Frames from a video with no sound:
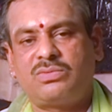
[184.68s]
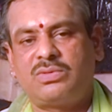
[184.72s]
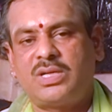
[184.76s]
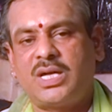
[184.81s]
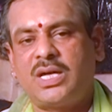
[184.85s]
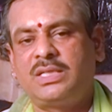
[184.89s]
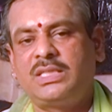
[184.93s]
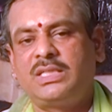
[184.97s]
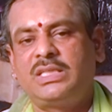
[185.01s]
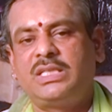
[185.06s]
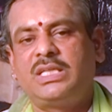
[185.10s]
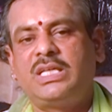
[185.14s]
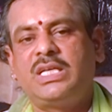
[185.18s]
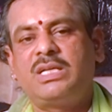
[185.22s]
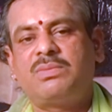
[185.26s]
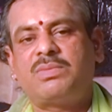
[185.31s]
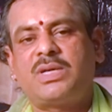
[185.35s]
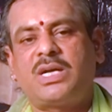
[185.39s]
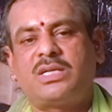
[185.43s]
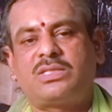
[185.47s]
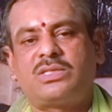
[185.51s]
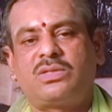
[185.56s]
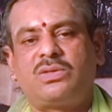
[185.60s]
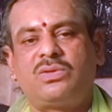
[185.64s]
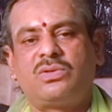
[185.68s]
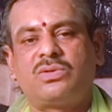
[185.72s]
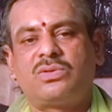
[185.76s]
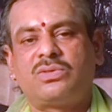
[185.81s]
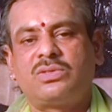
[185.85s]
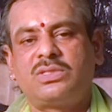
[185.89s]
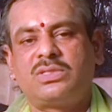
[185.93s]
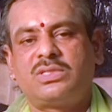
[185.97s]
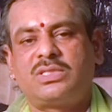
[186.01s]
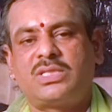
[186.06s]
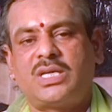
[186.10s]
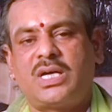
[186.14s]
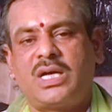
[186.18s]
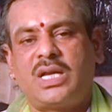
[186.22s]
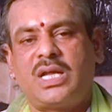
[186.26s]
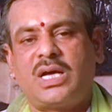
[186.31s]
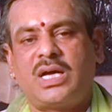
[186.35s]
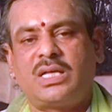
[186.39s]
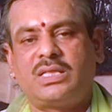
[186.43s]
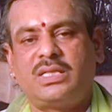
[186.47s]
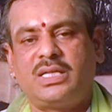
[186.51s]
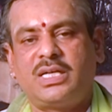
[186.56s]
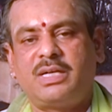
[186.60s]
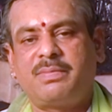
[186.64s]
కూడా ఈ మాసంలో చాలా
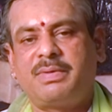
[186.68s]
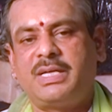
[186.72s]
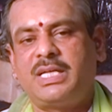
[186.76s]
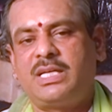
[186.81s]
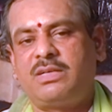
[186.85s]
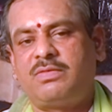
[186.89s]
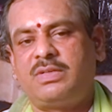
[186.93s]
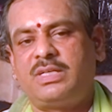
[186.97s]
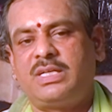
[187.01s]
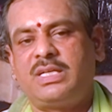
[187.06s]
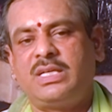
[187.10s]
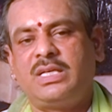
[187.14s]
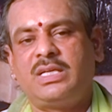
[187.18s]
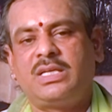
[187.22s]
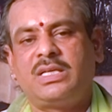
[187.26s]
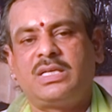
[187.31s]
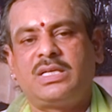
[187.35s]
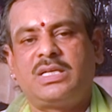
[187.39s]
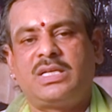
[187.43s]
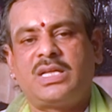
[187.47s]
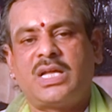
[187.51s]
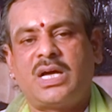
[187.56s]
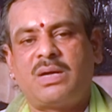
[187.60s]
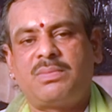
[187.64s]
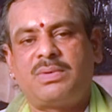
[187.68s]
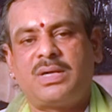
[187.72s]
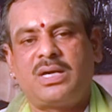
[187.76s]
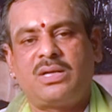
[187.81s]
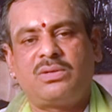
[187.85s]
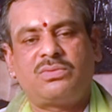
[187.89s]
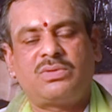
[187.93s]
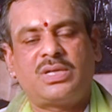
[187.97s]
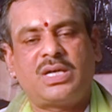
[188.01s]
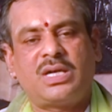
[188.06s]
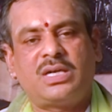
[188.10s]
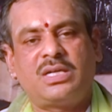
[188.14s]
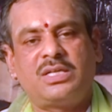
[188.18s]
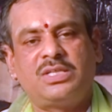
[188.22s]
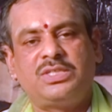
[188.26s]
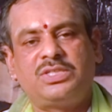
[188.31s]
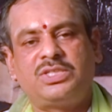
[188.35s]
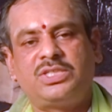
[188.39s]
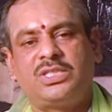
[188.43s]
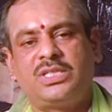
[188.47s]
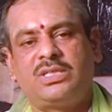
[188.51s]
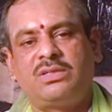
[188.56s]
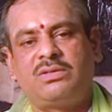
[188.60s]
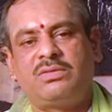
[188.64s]
అధికమైనటువంటి లాభాలు కూడా
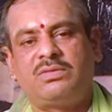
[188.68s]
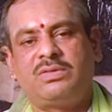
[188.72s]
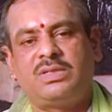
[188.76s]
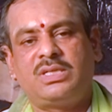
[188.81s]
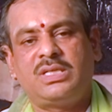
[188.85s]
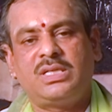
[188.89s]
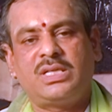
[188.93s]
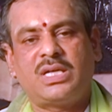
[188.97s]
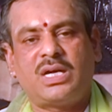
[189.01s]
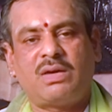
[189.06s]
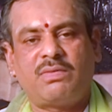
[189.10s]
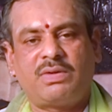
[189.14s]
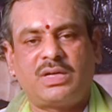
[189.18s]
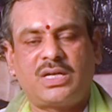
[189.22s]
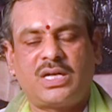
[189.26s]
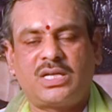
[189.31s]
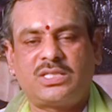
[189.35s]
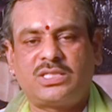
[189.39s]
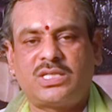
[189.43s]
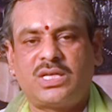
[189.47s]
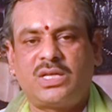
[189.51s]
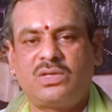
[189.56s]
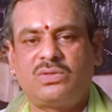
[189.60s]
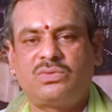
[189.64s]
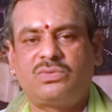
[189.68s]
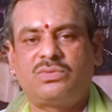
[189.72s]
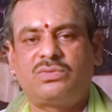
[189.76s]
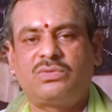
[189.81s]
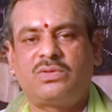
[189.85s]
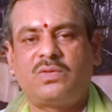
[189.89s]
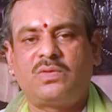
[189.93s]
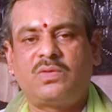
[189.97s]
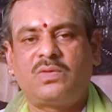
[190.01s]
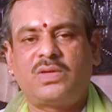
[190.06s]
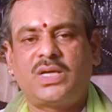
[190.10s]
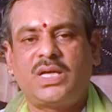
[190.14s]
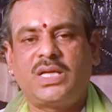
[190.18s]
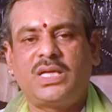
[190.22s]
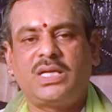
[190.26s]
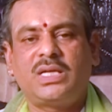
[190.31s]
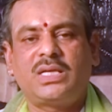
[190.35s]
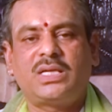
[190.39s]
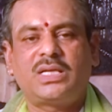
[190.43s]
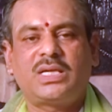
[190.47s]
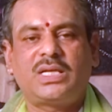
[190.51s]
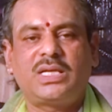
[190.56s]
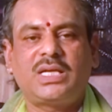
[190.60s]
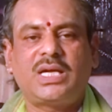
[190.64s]
గడిచేటువంటి అవకాశాలు కూడా ఉన్నాయి
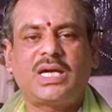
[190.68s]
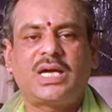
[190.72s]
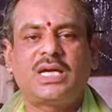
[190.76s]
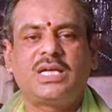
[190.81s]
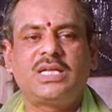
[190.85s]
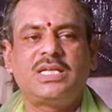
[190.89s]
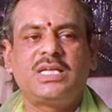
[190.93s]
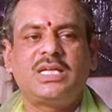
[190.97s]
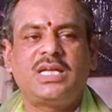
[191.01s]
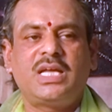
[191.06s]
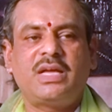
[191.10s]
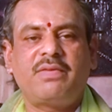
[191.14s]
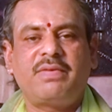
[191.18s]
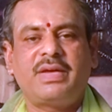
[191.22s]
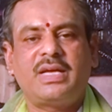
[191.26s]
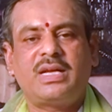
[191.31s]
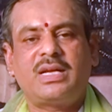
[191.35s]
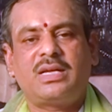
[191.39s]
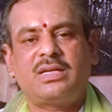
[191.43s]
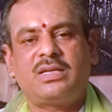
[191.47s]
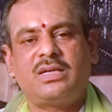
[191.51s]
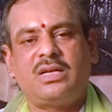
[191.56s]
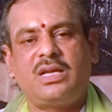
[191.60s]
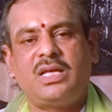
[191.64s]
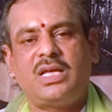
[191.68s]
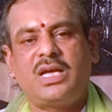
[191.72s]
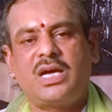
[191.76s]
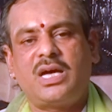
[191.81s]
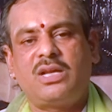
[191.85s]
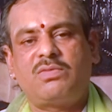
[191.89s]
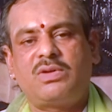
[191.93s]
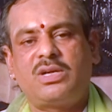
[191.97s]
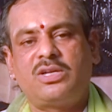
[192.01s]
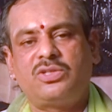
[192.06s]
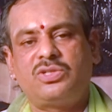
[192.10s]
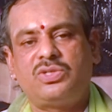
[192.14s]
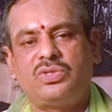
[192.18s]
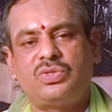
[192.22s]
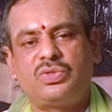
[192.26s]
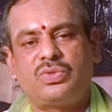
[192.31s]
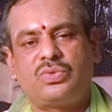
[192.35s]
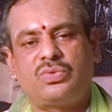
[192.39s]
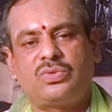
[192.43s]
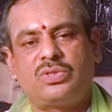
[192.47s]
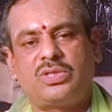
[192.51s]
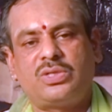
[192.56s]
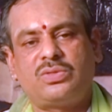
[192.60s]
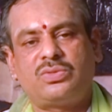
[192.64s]
కనుక ఏవైనా నిర్ణయాలు వాళ్ళు
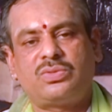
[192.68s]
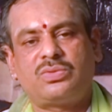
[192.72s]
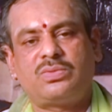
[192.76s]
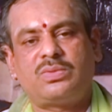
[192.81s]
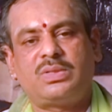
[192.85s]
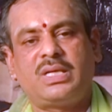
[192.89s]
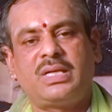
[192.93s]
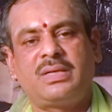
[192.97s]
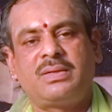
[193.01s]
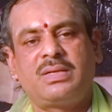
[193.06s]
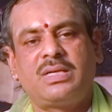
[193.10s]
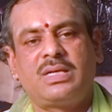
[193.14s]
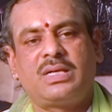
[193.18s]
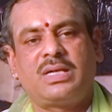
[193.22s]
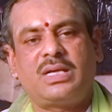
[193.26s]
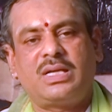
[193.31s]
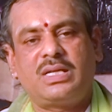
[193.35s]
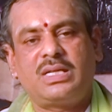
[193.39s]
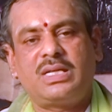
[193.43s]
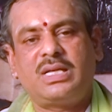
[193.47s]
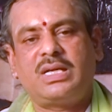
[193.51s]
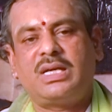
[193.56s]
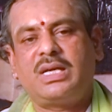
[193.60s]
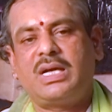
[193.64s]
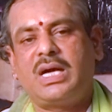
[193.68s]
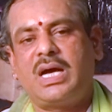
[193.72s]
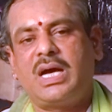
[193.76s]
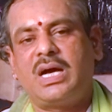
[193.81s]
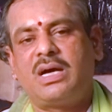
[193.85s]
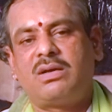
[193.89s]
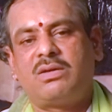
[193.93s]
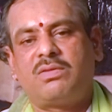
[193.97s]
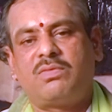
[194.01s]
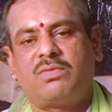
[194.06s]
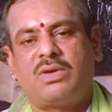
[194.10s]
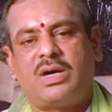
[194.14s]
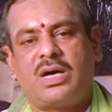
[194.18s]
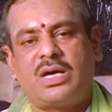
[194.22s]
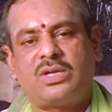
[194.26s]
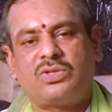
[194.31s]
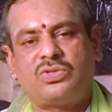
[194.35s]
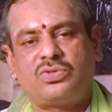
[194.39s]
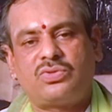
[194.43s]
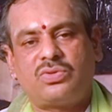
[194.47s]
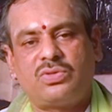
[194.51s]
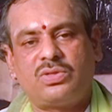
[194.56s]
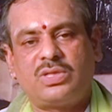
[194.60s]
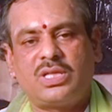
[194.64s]
తీసుకోదలుచుకుంటే కఠినంగా వారి
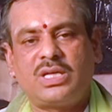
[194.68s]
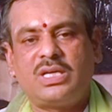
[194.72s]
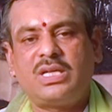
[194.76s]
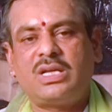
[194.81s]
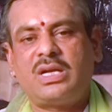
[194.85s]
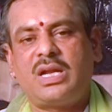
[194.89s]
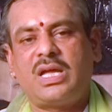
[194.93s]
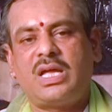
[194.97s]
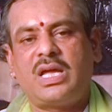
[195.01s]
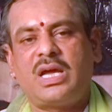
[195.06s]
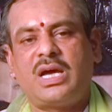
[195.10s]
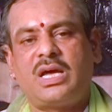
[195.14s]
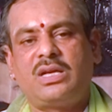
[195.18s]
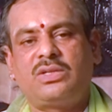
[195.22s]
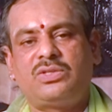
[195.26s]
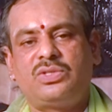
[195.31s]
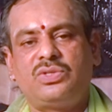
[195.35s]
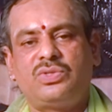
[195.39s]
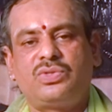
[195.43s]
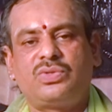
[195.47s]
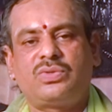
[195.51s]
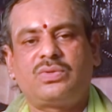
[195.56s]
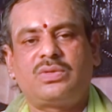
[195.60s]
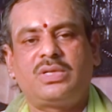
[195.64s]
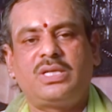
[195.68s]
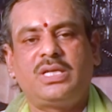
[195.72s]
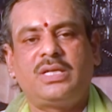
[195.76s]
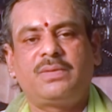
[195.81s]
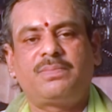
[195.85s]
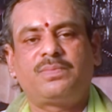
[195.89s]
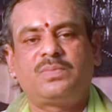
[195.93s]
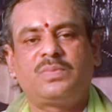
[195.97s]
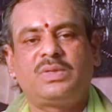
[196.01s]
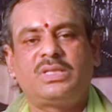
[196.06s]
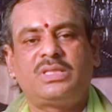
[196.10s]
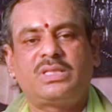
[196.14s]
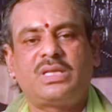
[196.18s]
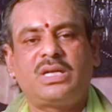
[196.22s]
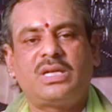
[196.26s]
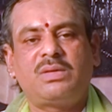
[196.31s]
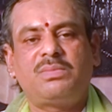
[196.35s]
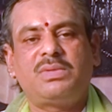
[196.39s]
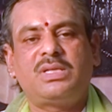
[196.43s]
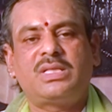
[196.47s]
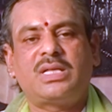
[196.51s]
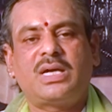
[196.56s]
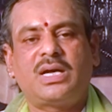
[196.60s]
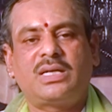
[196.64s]
సొంత నిర్ణయాలు తీసుకొని ఇతరుల
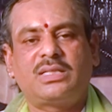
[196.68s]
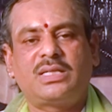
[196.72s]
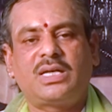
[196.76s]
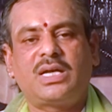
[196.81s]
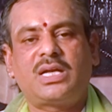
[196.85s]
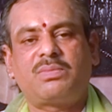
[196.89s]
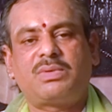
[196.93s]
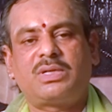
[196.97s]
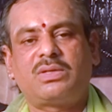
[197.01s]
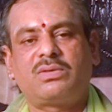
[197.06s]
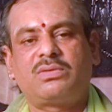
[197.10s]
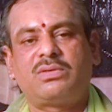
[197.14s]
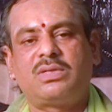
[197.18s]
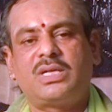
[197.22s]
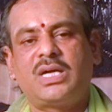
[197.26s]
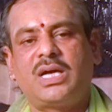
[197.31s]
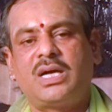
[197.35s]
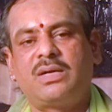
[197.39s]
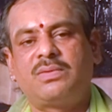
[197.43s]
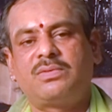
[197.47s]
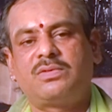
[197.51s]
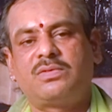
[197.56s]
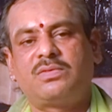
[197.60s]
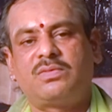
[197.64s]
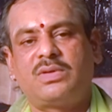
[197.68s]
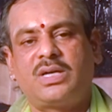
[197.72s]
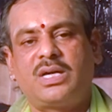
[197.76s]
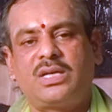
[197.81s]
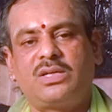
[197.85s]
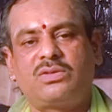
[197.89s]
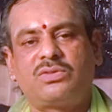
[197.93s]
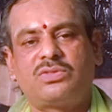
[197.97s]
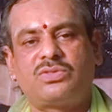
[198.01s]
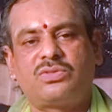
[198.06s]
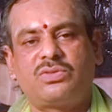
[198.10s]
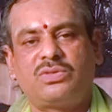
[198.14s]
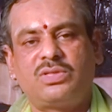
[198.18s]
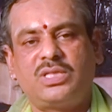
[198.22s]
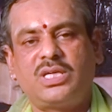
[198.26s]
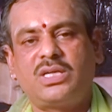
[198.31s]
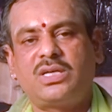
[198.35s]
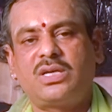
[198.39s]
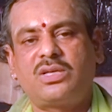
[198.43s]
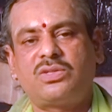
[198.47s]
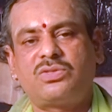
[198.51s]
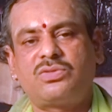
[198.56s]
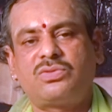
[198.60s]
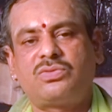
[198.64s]
మీద ఆధారపడకుండా వారి యొక్క సొంత
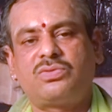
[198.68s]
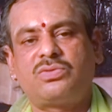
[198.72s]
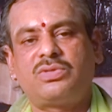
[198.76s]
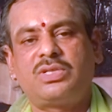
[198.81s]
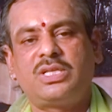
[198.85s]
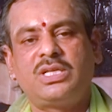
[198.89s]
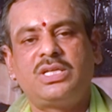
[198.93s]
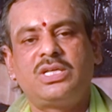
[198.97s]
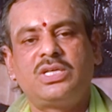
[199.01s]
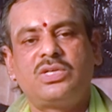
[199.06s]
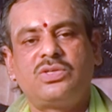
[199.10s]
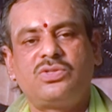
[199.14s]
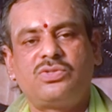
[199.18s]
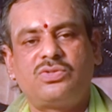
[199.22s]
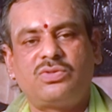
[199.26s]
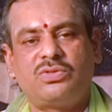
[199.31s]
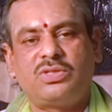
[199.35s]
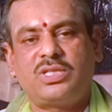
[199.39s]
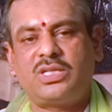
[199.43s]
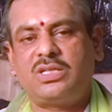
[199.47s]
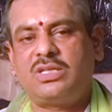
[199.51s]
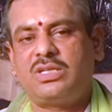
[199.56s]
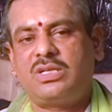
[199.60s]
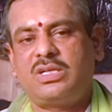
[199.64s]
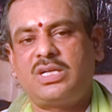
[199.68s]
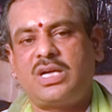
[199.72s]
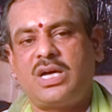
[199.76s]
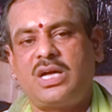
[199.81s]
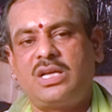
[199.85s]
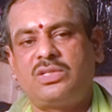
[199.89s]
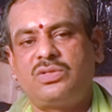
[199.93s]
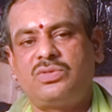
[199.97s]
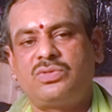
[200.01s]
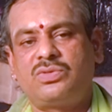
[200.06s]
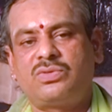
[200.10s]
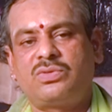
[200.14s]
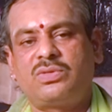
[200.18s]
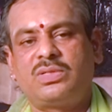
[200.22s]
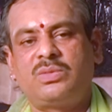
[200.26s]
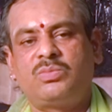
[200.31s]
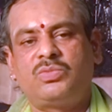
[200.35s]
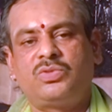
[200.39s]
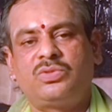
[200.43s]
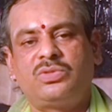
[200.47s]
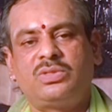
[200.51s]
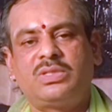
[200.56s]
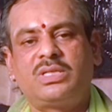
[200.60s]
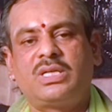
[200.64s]
ఖర్చుతోటి సొంత నిర్ణయాలు తీసుకొని
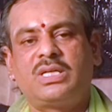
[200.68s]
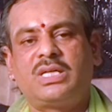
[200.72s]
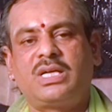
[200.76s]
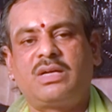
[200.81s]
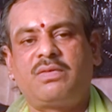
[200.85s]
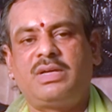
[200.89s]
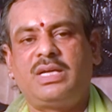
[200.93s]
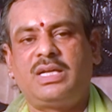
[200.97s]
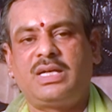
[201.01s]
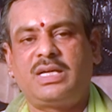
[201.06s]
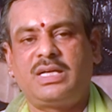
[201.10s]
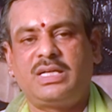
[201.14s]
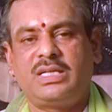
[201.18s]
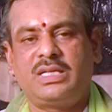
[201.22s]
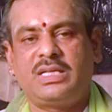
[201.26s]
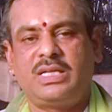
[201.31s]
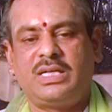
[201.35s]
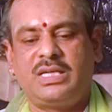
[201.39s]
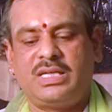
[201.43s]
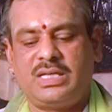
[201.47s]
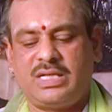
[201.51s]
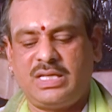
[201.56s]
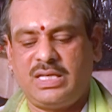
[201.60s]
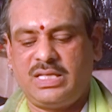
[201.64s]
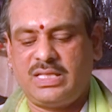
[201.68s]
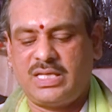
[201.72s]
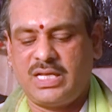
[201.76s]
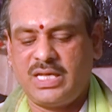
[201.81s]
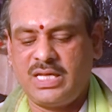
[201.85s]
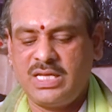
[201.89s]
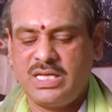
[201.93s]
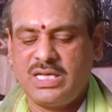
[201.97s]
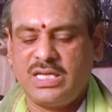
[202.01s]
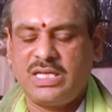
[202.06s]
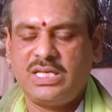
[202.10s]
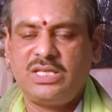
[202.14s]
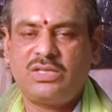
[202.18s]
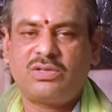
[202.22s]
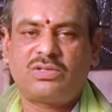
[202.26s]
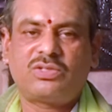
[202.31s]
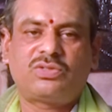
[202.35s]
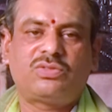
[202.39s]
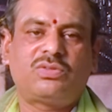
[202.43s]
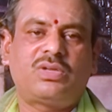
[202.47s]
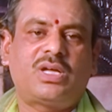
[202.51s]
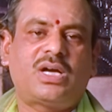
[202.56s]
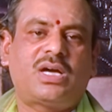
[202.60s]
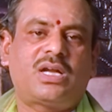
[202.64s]
ముందుకు గనుక వెళ్ళగడిగినట్టయితే ఈ యొక్క
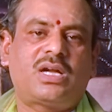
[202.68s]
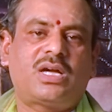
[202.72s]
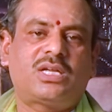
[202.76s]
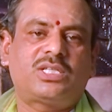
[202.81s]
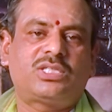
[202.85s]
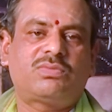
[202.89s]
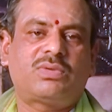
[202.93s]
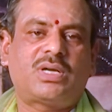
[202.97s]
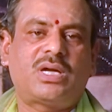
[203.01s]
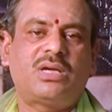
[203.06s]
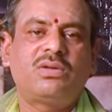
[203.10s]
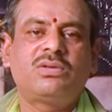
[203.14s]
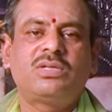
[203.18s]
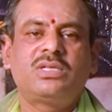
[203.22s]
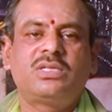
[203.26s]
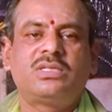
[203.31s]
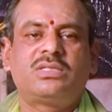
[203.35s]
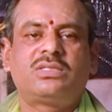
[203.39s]
తులారాశి వాళ్ళు